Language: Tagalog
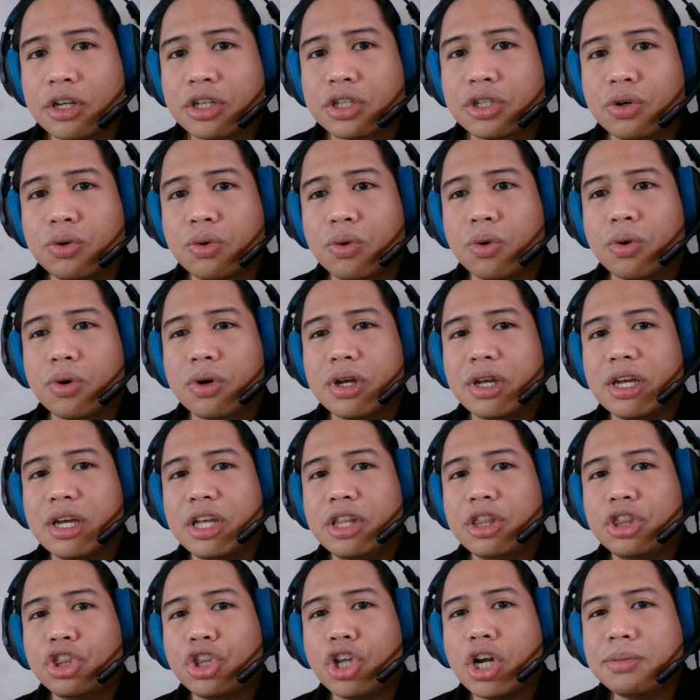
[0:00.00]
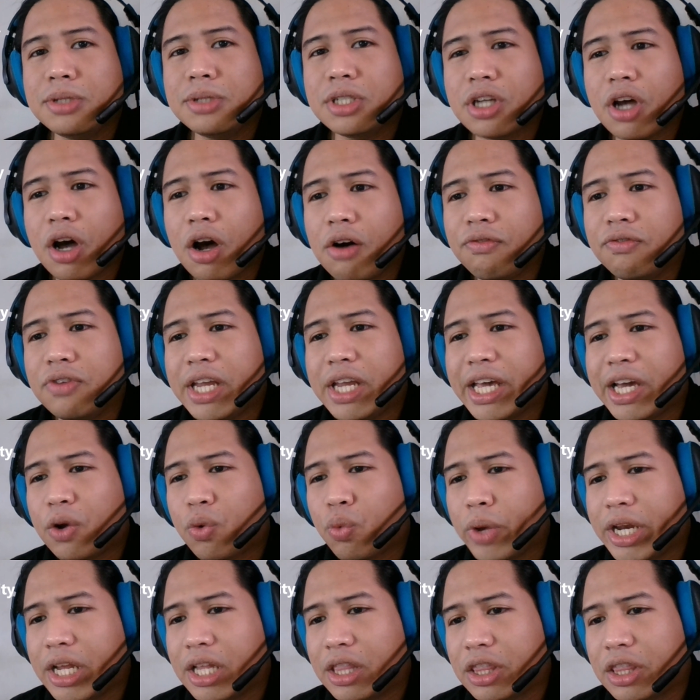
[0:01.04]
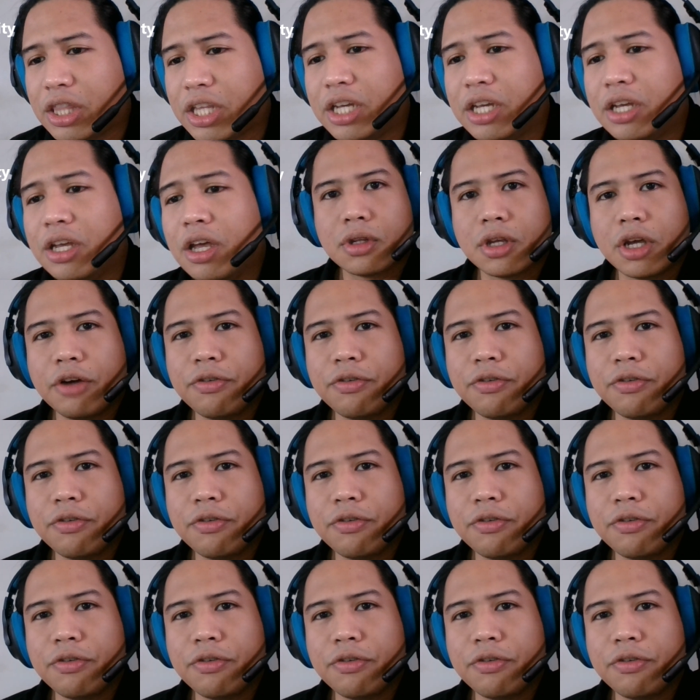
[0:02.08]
So, in terms of liquidity,